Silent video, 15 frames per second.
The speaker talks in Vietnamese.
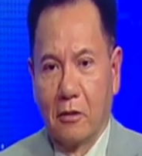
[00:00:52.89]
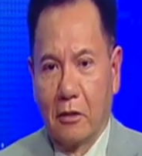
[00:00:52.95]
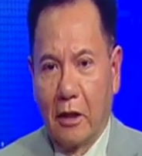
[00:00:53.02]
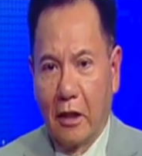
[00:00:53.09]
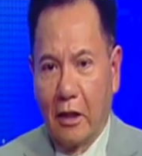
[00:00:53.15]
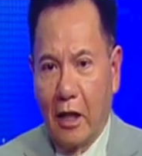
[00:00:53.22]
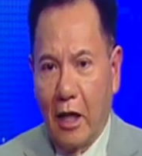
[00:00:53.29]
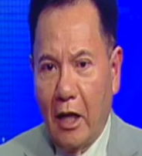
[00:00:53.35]

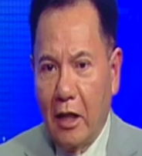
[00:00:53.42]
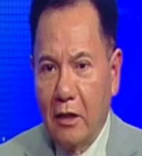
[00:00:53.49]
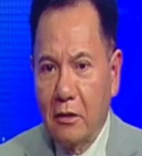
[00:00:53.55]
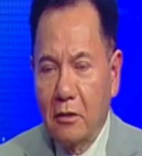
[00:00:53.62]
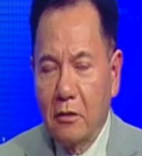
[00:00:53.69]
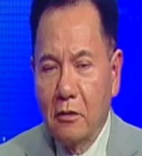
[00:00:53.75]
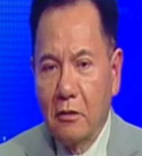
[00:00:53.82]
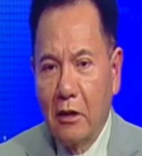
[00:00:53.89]
Thành ra
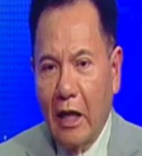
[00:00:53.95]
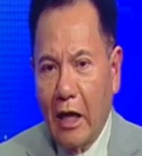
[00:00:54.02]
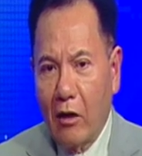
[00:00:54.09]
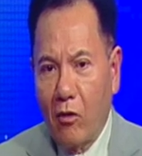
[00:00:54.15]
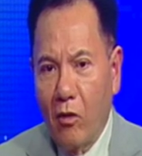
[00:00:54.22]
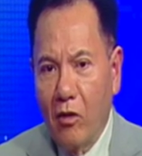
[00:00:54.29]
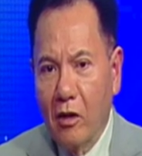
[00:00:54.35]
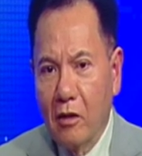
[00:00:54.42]
đã
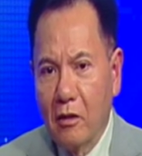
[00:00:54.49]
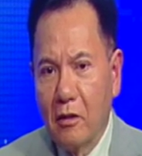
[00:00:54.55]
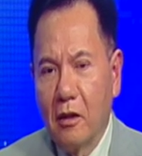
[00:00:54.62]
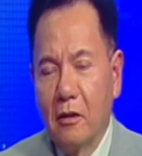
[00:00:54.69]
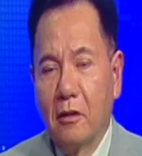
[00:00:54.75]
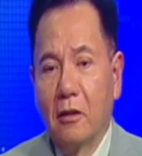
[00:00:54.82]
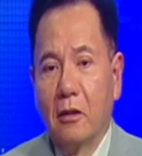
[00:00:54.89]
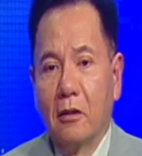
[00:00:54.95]
có
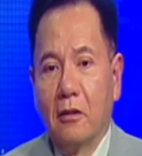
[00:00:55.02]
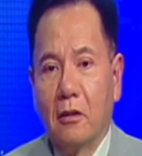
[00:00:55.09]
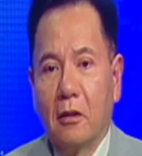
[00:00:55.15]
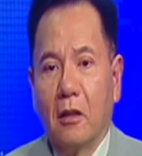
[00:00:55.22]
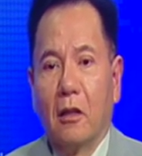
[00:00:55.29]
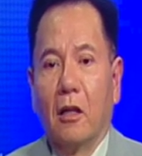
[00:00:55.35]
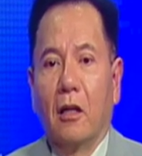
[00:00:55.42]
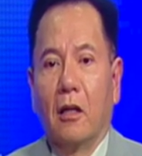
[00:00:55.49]

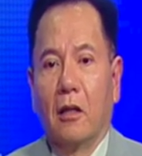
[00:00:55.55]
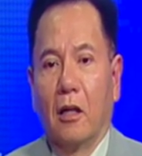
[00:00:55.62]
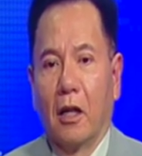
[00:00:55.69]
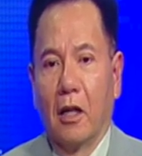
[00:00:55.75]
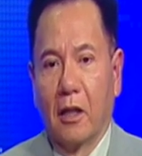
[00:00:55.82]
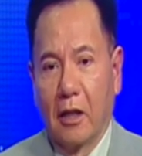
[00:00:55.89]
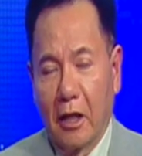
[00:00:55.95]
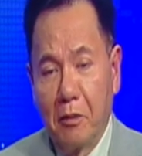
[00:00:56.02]

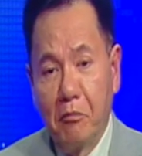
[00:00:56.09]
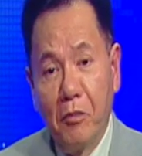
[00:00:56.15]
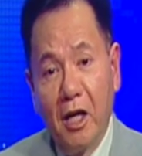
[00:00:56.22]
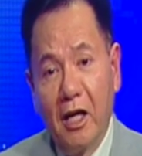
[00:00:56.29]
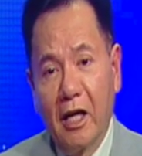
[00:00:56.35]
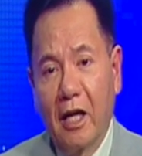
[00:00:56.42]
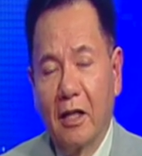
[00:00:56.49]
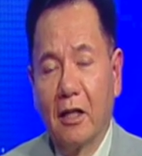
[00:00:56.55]
uh, gần
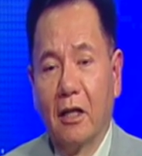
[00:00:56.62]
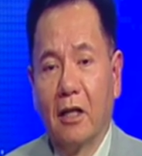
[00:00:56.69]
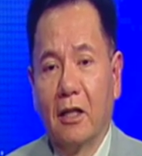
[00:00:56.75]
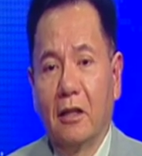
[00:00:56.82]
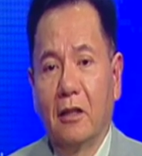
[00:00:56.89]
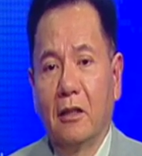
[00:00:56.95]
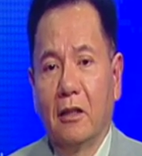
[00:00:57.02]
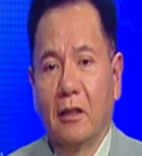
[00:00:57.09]
10.000
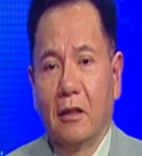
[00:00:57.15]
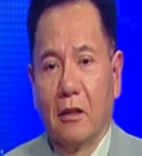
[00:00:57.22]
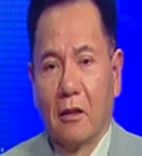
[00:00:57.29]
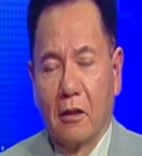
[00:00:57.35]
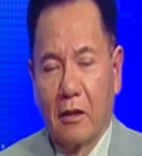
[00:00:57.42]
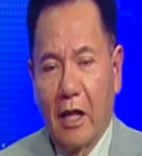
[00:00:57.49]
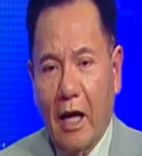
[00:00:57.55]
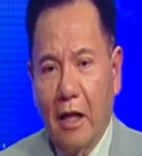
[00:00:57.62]
người
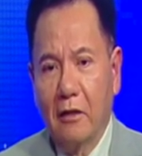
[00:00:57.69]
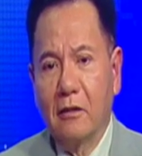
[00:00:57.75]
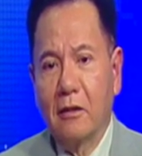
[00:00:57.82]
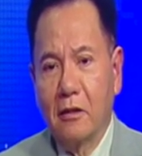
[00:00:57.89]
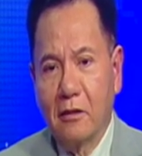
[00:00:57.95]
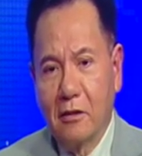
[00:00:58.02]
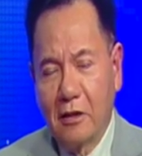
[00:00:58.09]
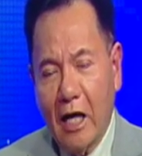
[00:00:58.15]
đã
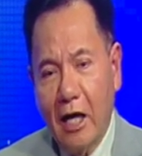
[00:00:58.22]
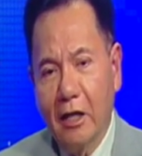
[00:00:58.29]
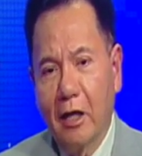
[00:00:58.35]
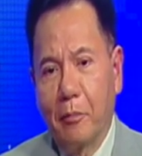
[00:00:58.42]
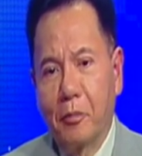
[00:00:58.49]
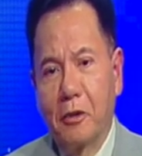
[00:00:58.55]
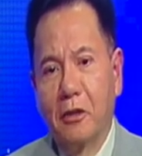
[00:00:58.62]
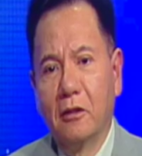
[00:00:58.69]
gia
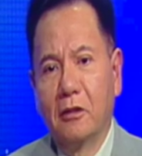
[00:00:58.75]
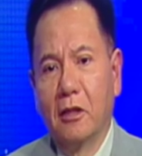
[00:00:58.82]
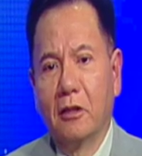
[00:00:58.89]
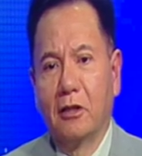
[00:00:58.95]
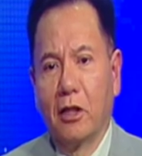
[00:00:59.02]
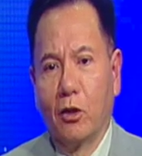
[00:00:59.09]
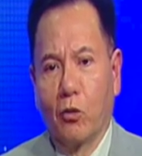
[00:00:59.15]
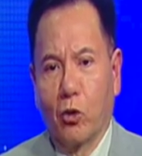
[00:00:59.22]
nhập thương
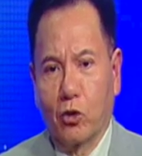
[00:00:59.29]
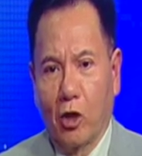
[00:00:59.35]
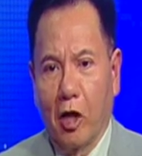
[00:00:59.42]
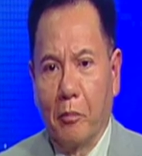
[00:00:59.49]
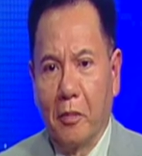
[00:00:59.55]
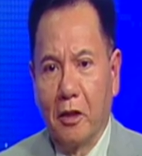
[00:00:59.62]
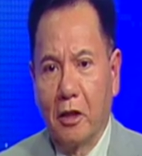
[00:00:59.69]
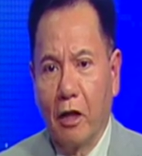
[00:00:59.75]
chương trình của tổ
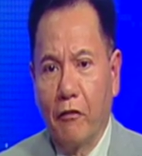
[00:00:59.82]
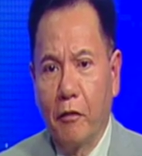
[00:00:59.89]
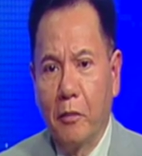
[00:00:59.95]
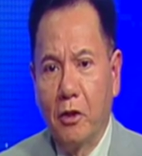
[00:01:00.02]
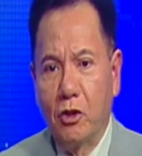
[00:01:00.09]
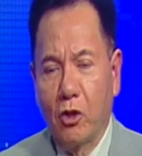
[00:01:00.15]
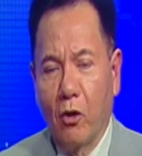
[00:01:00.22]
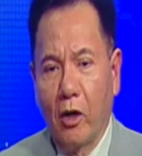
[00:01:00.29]
hợp y tế
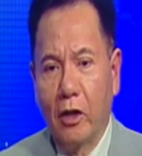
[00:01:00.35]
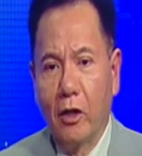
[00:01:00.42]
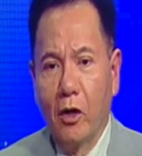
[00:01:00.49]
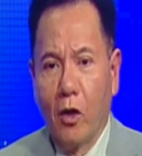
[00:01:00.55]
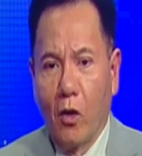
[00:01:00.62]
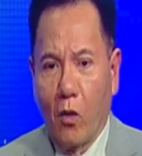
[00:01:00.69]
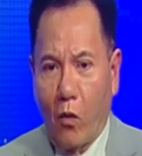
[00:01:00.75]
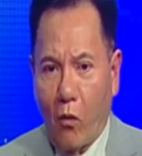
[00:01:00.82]
Femichoi
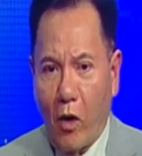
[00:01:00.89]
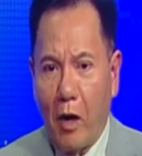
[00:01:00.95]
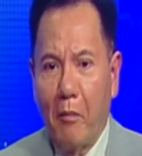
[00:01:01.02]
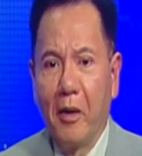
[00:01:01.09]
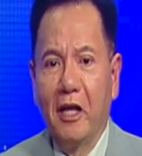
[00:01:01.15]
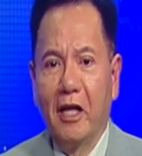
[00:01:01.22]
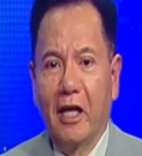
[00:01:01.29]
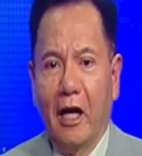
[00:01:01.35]
qua
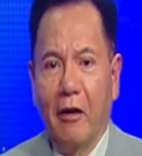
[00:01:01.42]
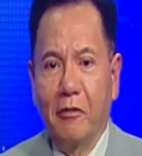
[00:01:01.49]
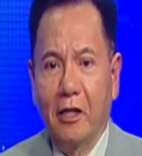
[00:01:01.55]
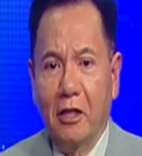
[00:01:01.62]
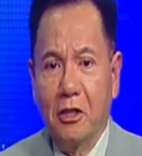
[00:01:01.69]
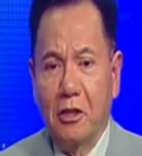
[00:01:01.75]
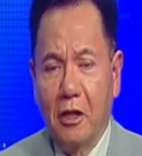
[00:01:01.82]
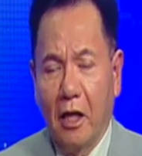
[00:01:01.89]
Medical
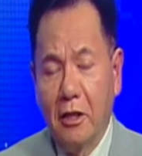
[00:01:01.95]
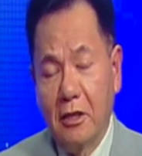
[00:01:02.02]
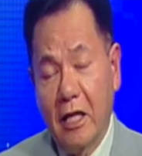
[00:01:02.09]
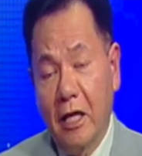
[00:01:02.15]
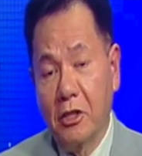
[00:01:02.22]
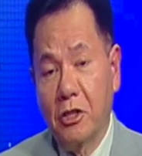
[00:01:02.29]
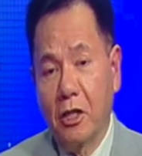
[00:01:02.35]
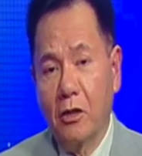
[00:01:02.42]

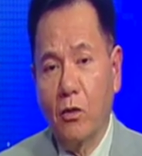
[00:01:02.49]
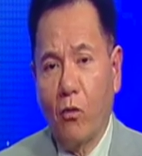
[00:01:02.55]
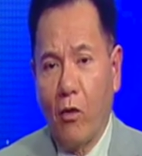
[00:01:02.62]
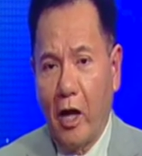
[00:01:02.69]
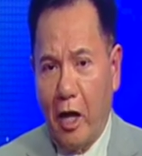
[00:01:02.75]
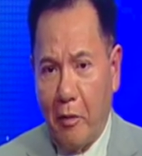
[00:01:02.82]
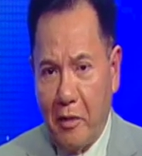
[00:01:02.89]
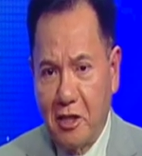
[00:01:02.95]
Extension,
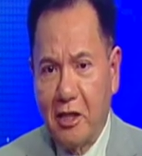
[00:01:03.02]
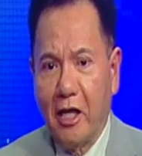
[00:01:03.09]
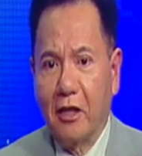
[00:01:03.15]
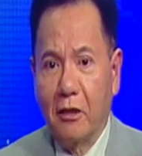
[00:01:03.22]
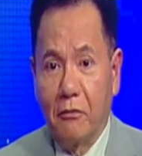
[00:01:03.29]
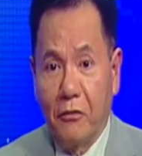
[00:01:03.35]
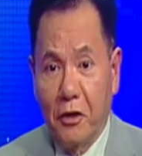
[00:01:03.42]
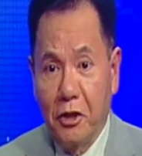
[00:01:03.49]
qua MSI
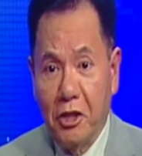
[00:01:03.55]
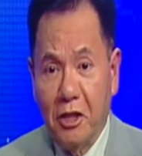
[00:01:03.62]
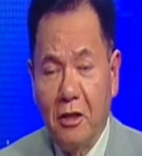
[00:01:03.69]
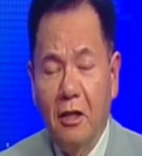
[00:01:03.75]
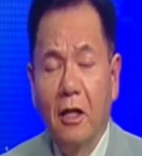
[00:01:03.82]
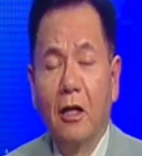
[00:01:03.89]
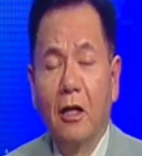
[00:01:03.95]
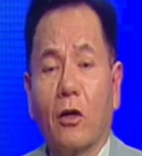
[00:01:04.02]
Conversion
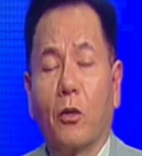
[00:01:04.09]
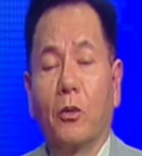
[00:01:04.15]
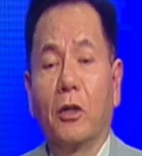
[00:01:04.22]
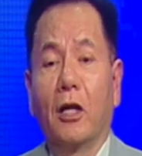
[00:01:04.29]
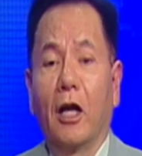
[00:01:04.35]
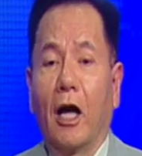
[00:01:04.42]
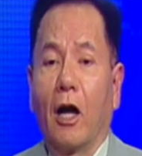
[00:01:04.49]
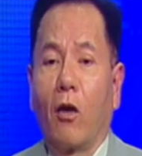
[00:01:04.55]
cũng
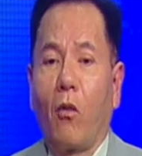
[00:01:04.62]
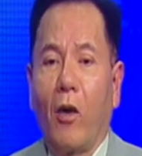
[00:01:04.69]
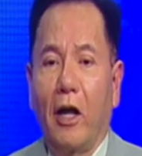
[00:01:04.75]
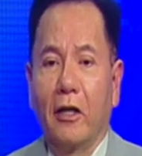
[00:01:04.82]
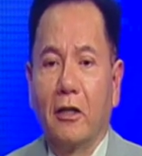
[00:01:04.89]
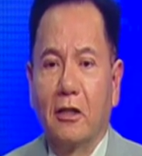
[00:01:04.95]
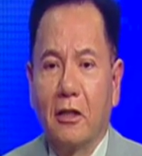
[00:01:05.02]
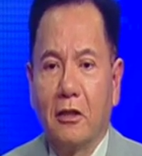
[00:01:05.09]
như là qua
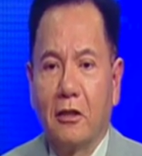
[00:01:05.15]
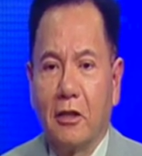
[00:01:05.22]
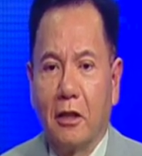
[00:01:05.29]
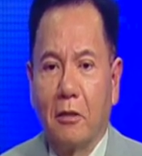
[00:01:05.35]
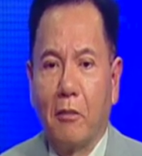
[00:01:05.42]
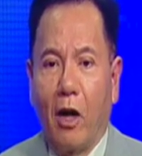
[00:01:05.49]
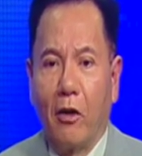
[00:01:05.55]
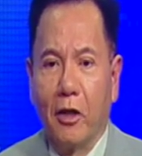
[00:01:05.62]
những chương
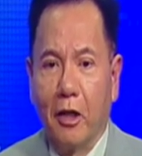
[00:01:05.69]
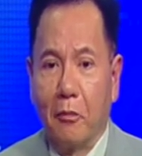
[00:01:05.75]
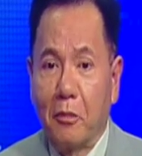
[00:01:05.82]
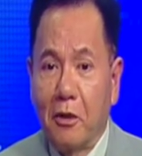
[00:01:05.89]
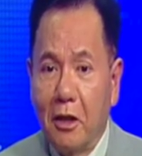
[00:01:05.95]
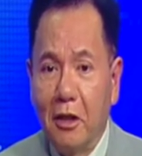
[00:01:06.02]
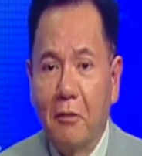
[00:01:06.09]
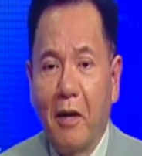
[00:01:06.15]
trình bảo hiểm
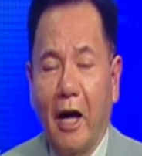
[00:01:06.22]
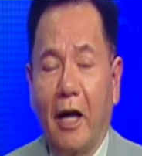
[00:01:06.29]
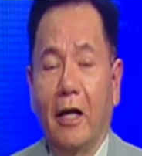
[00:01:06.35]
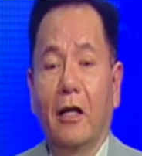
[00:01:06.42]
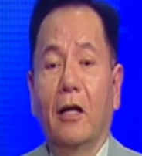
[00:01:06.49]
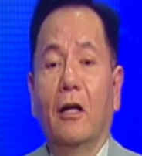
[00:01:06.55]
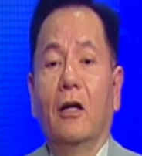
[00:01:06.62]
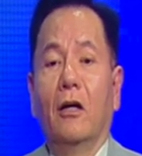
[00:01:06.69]
thương mại
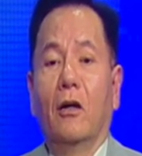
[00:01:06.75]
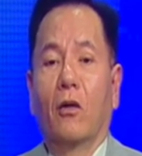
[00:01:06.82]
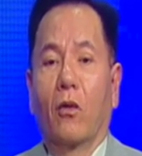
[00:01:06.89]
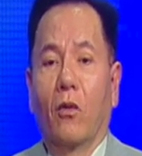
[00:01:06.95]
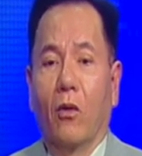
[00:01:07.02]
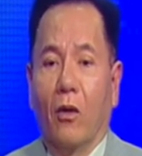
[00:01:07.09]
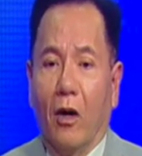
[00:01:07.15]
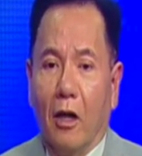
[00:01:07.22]

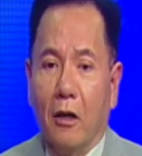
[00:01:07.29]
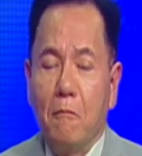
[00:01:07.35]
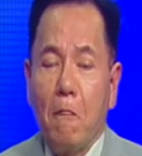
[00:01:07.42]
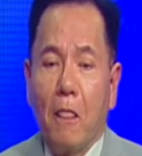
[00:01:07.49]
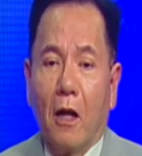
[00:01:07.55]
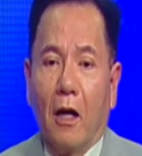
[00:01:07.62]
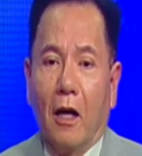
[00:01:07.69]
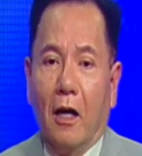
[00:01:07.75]
của
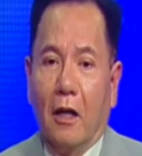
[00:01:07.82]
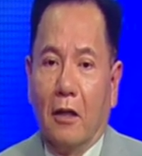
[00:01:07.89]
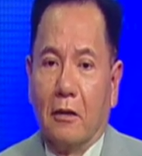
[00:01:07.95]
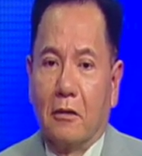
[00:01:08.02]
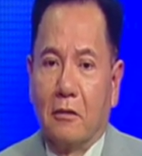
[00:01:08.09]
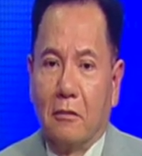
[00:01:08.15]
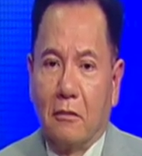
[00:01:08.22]
uh,